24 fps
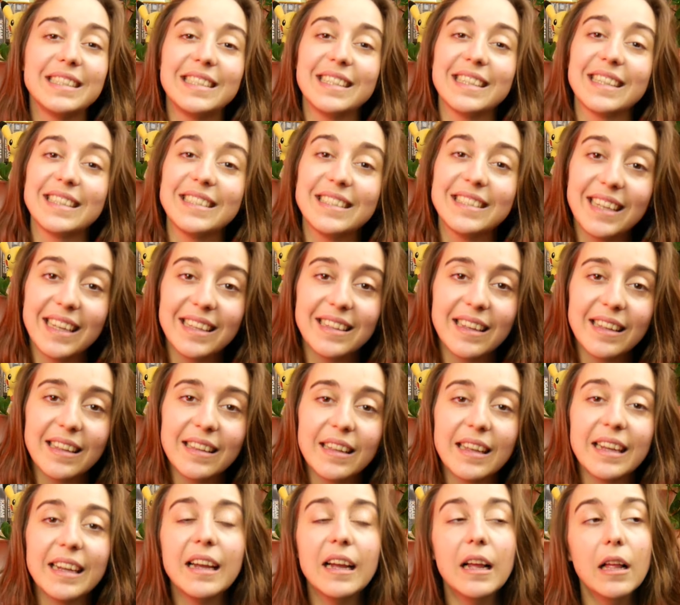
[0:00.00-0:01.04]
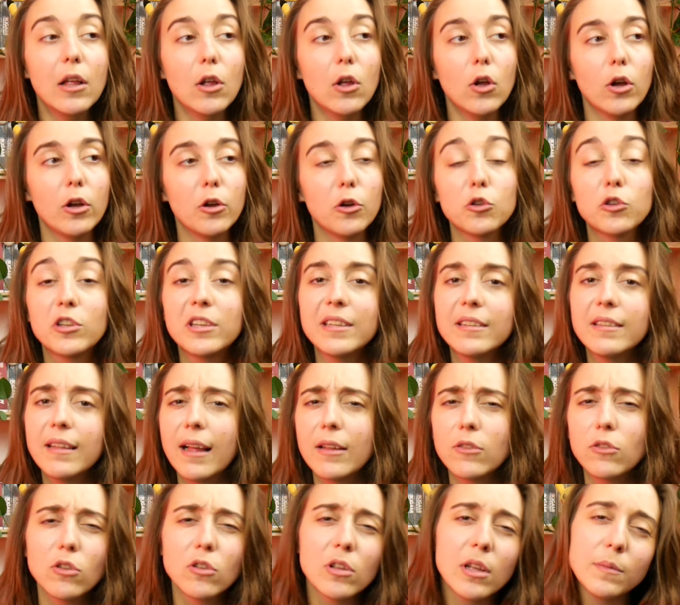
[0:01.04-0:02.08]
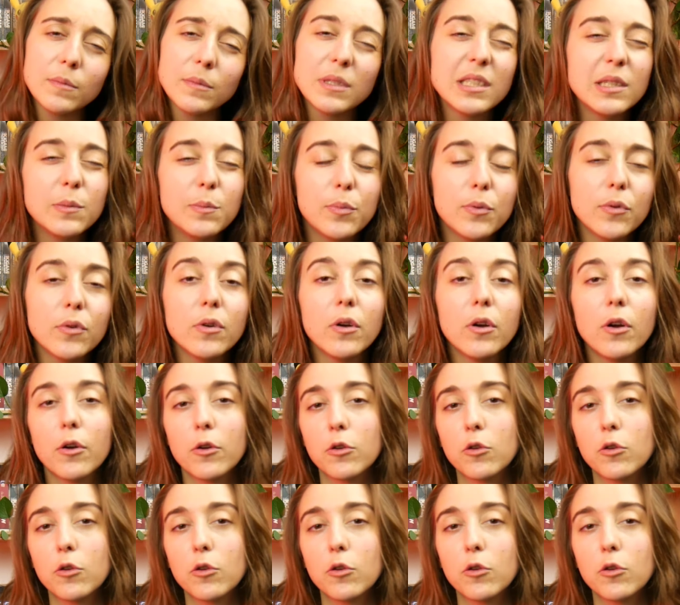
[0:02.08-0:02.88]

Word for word: série cette année, quitte à attendre un petit peu